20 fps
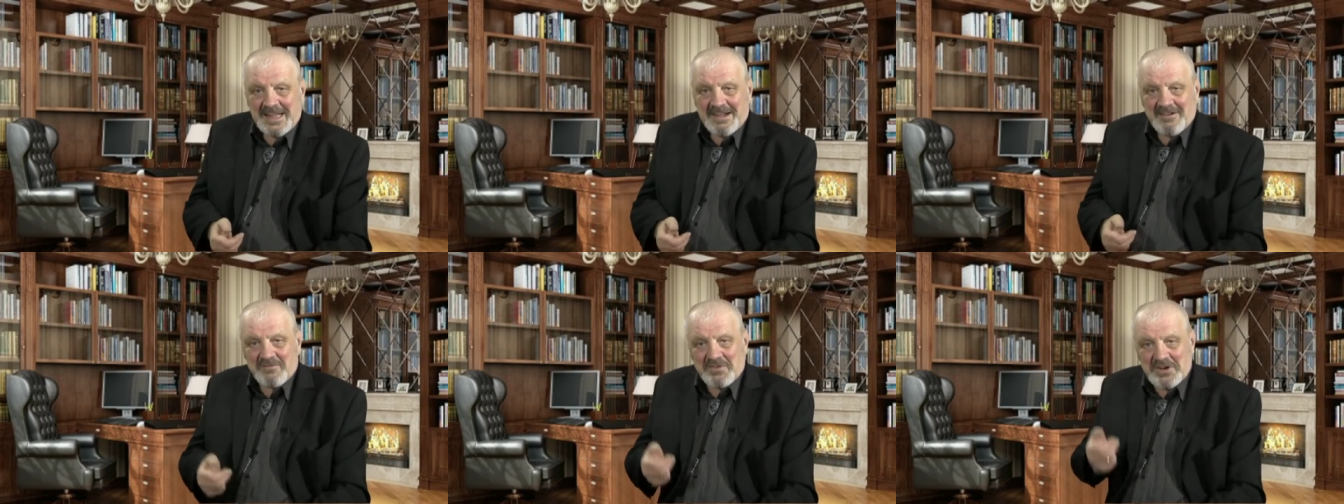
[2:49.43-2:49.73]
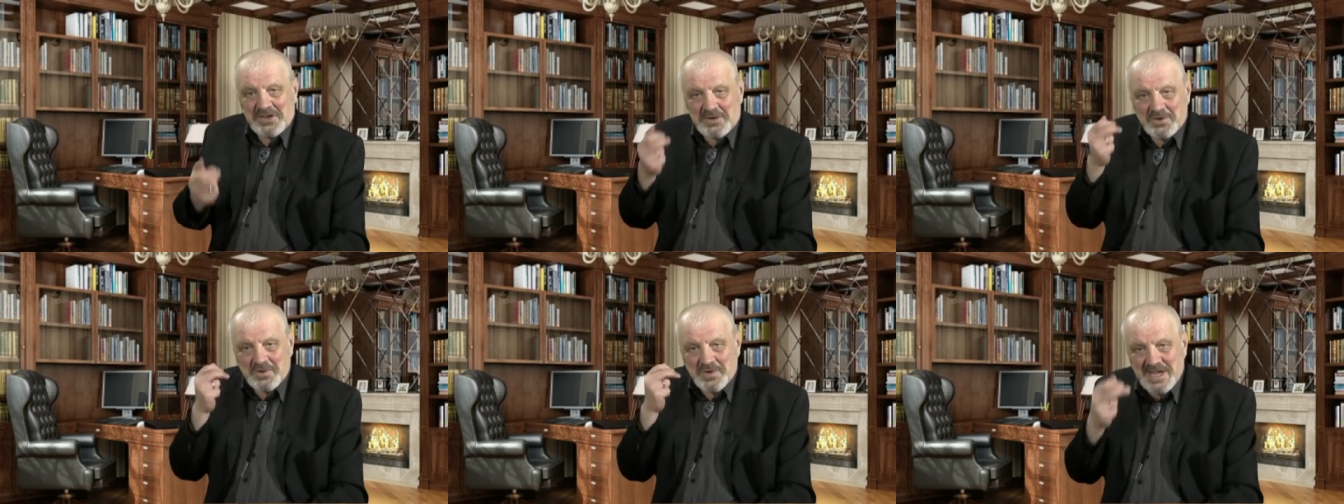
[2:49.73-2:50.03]

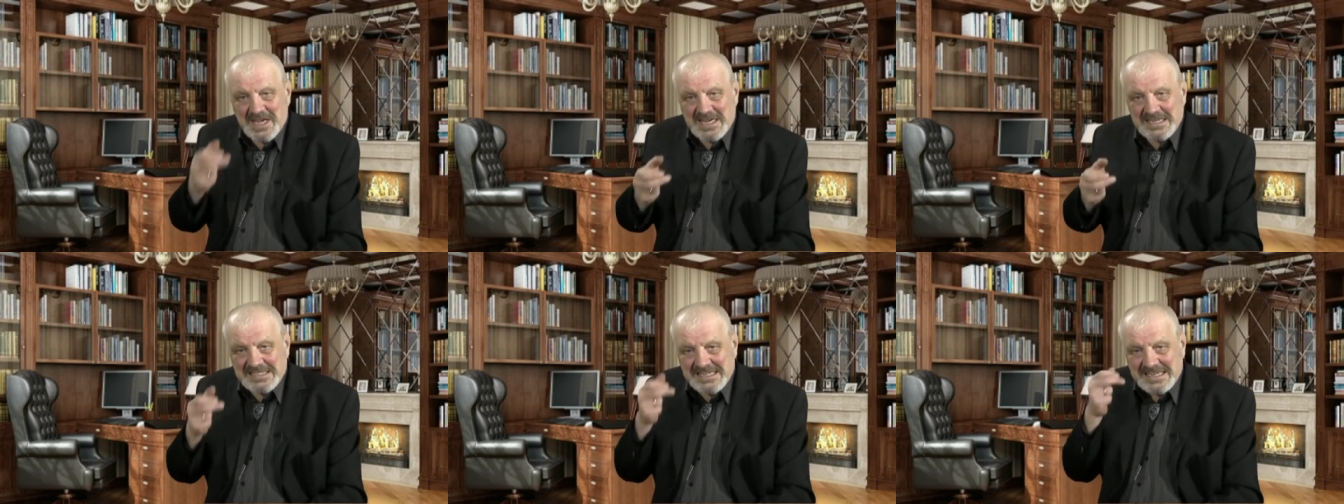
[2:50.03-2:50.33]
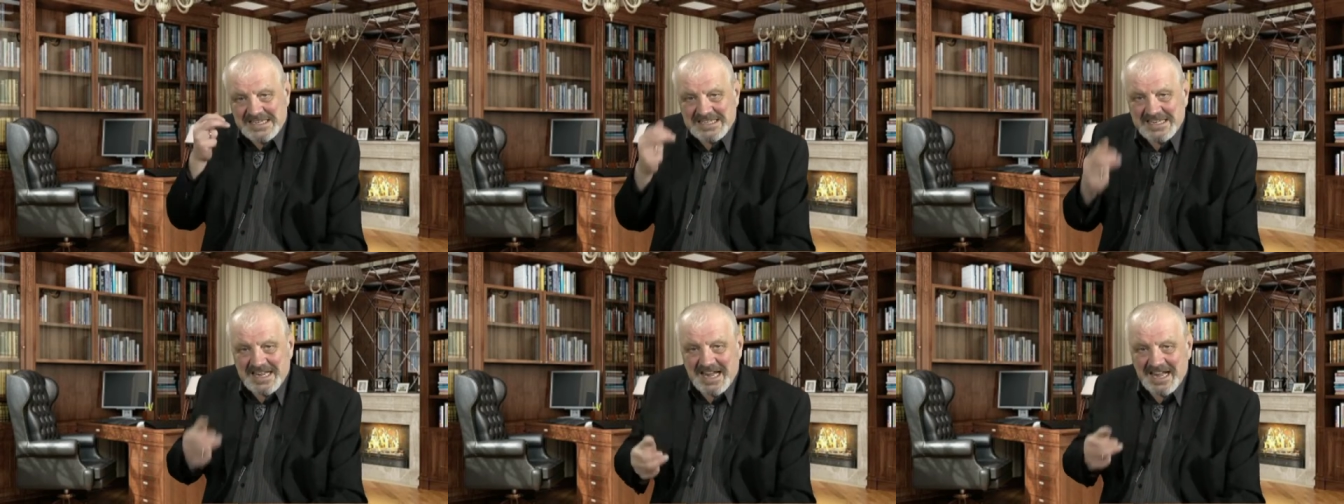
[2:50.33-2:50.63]
Вы
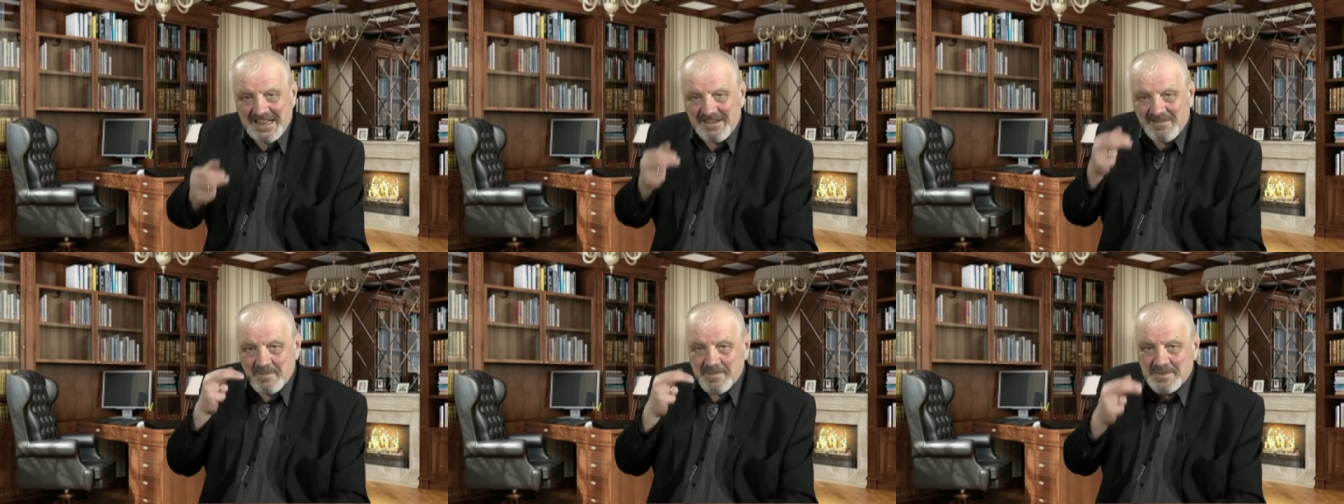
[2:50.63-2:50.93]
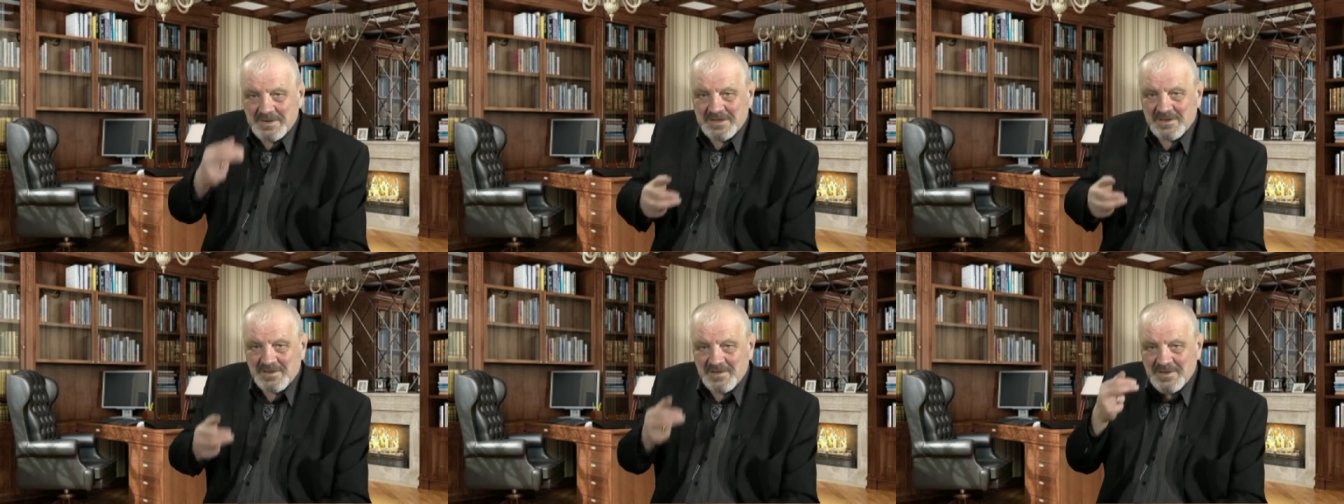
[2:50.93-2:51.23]
чудесно сдали
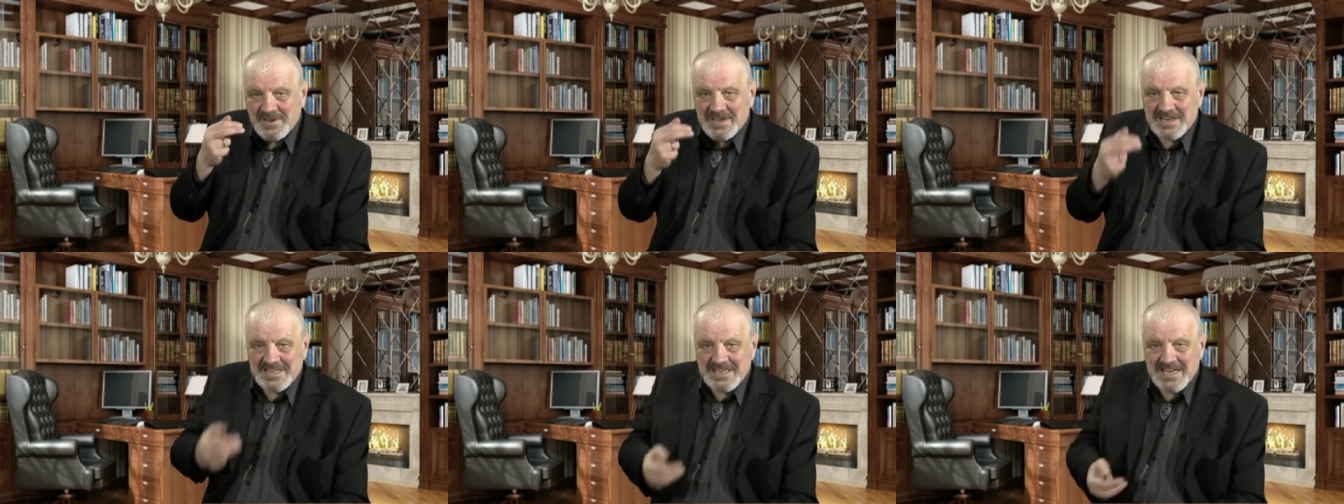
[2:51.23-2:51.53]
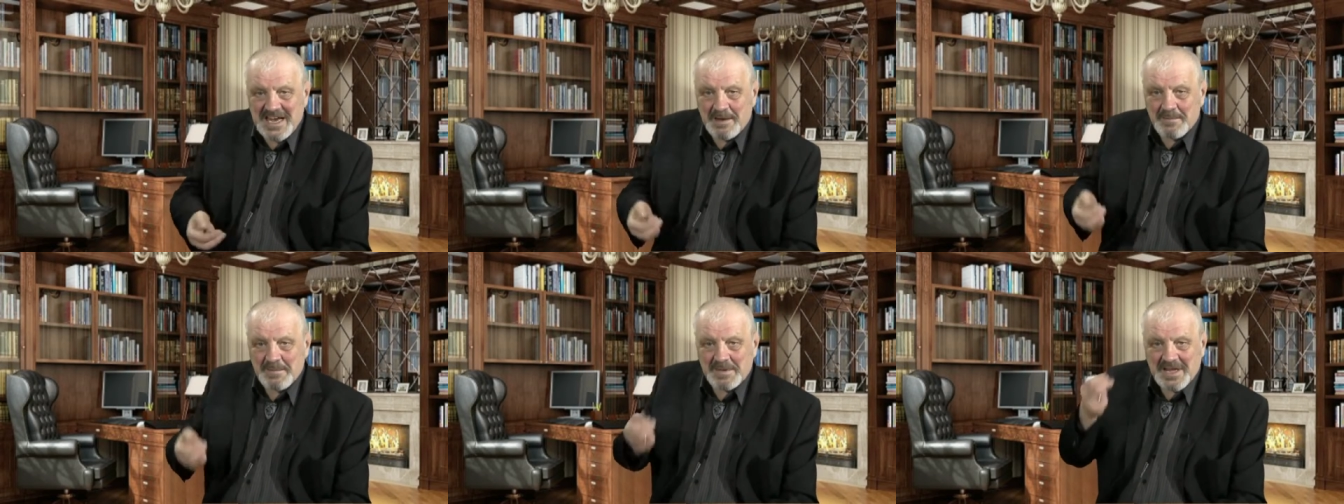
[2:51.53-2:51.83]
выпускной
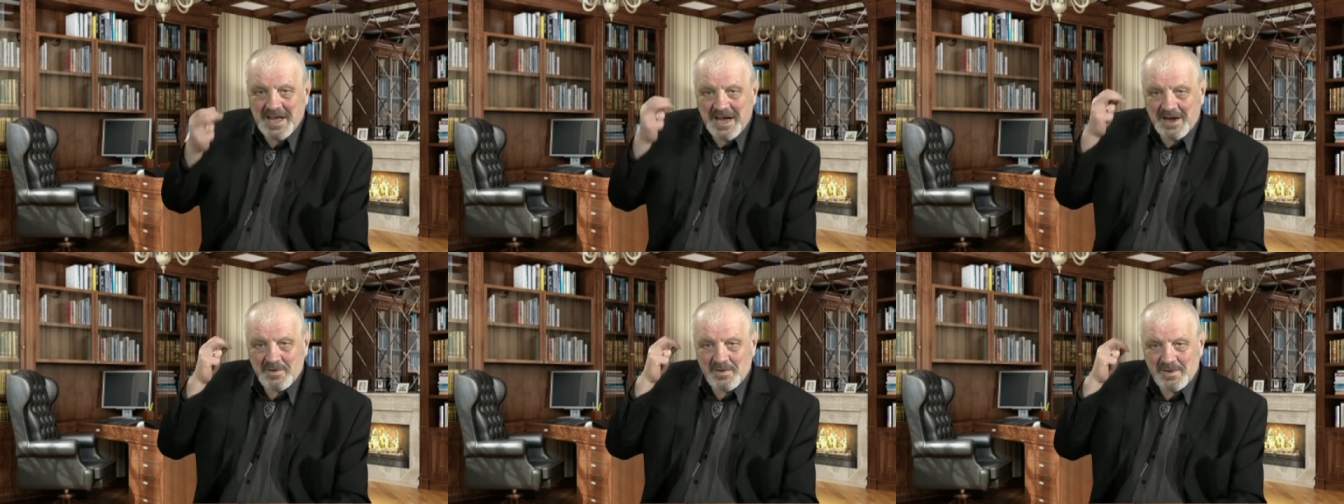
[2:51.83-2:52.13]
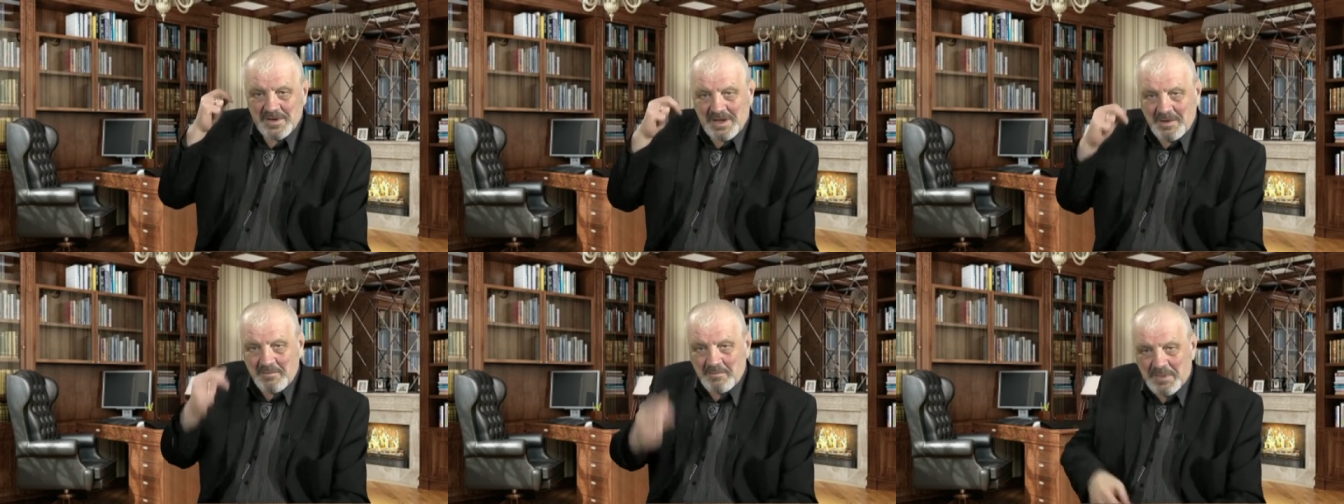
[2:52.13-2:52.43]
экзамен
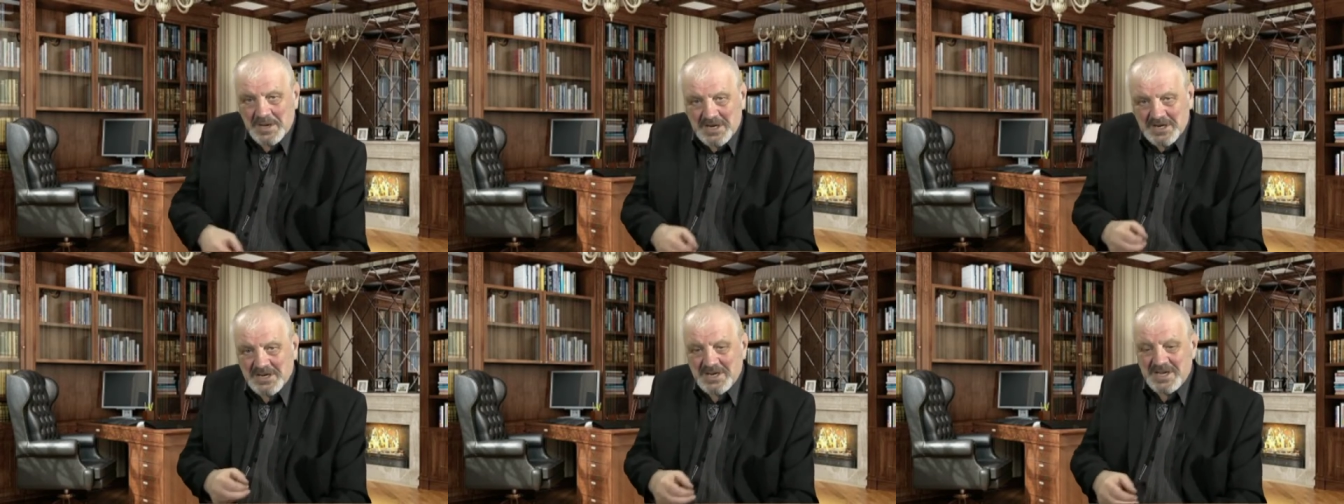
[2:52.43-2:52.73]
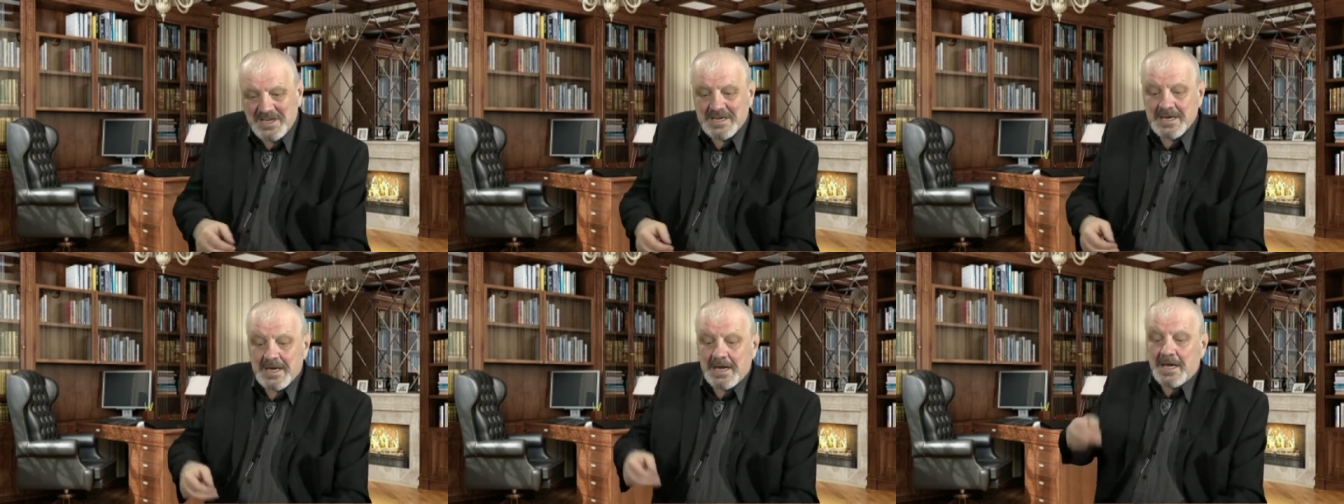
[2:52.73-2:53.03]
какой-то.
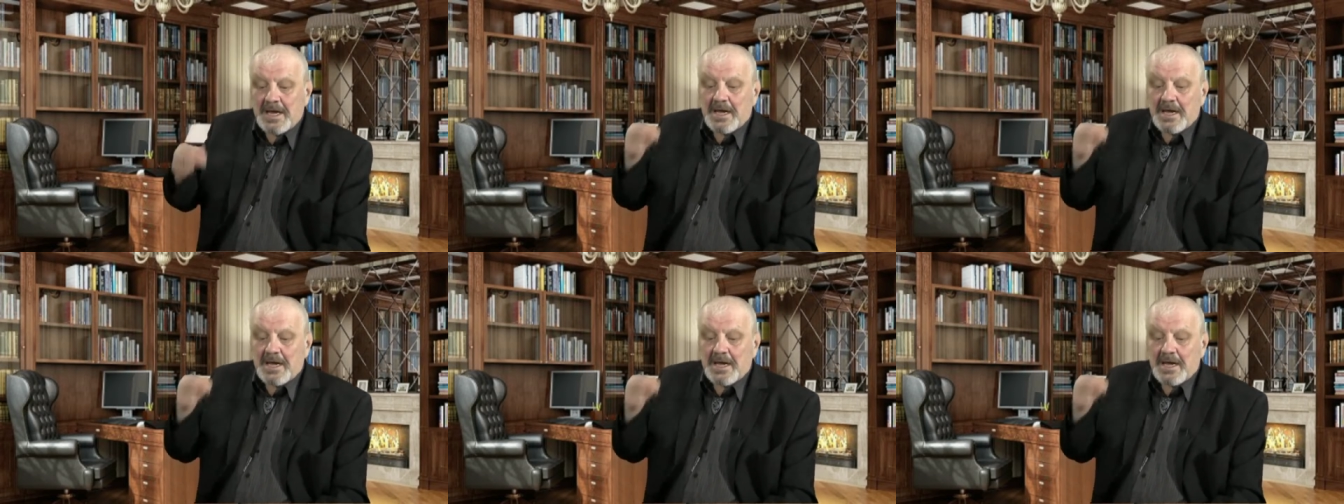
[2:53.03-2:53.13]
Пишите.